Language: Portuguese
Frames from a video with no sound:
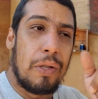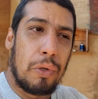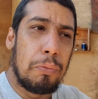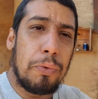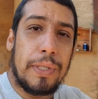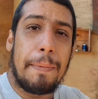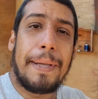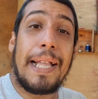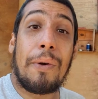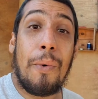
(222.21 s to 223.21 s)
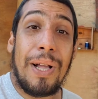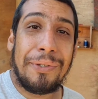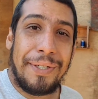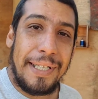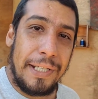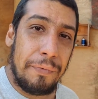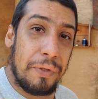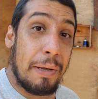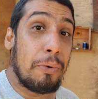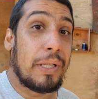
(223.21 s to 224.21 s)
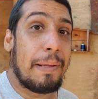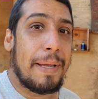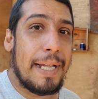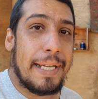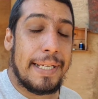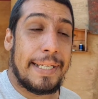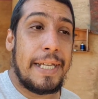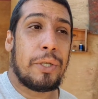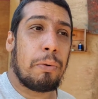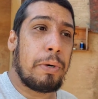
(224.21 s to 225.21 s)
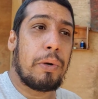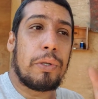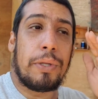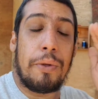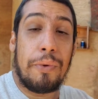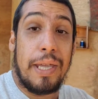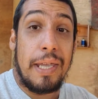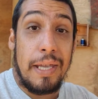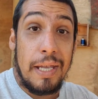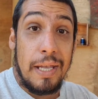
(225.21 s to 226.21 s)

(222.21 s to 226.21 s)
Todo mundo sabe que ela é 4 cilindros, vou estar tá montando a mecânica 6, só que por enquanto eu tenho que,